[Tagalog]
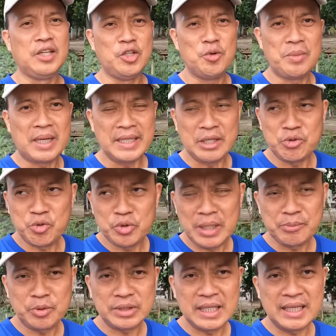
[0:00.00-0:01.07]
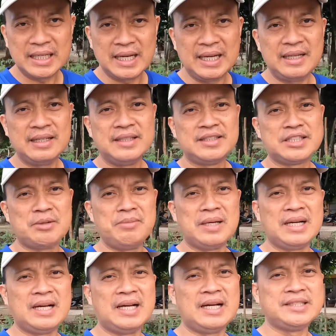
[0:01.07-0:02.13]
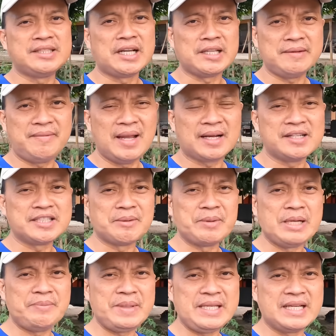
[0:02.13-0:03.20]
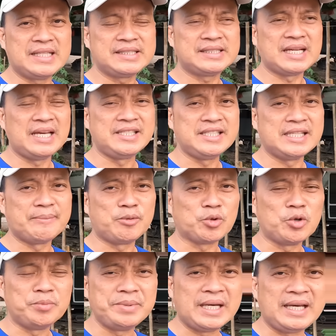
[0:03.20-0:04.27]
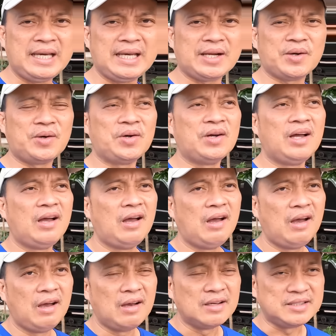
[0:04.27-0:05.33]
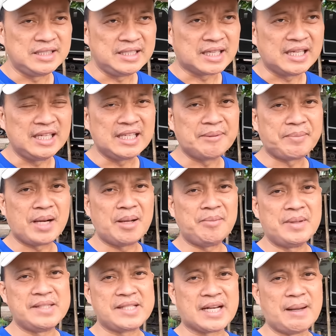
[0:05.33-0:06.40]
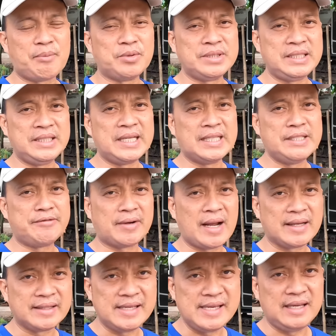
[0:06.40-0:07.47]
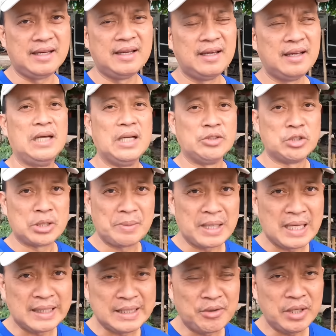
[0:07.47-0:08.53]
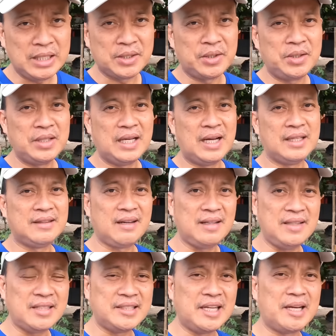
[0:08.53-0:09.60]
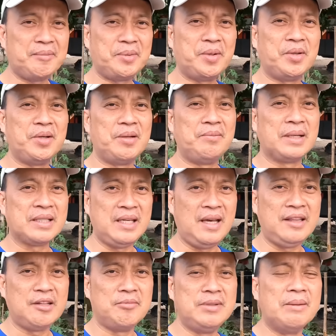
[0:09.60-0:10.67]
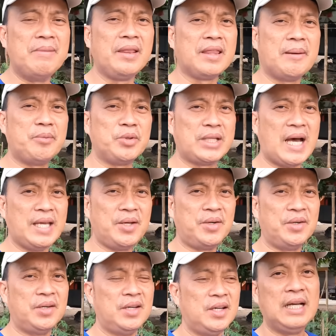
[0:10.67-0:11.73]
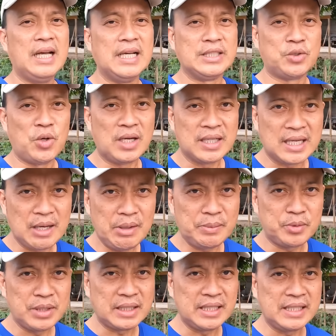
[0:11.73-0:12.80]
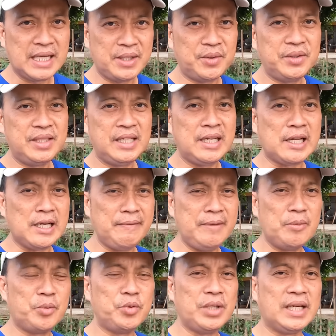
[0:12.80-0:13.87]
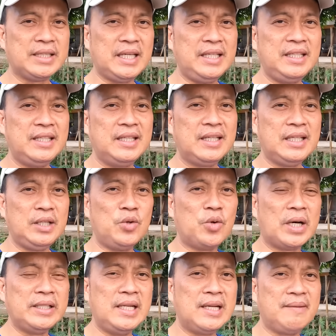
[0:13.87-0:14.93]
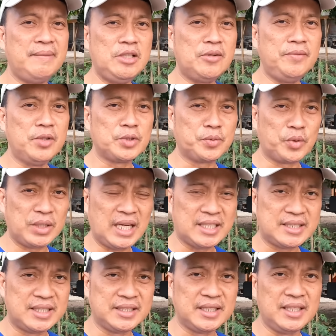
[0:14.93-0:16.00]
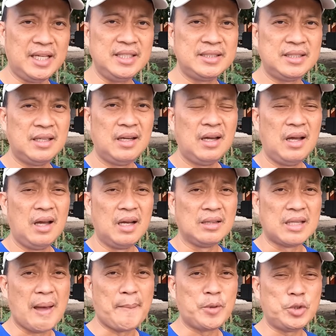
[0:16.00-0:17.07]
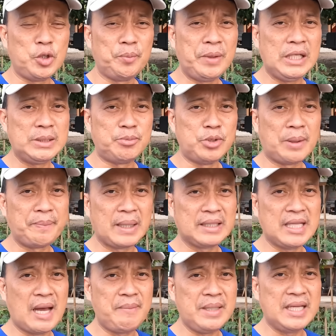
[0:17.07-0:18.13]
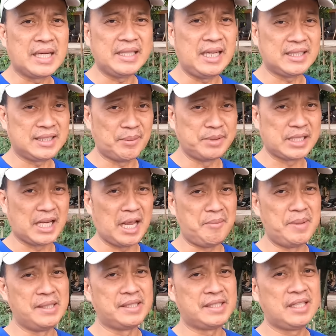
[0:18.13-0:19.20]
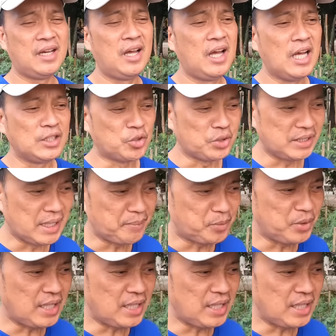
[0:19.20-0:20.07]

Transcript: yung mga nangunguna po talaga sa mga charity vloggers sa Pilipinas ay si Napugong Biyahero, si Nakalinga Prab at saka po si Daddy Frankie. So sa pagkakataong ito, 3 uh, ah, days na lang po, mag end of the month na po tayo. So ang gagawin po natin ngayon, i-review po natin yung kanilang video views po the last 30 days. Tapos yung bilis po ng pagdami ng kanilang subscribers. So tingnan po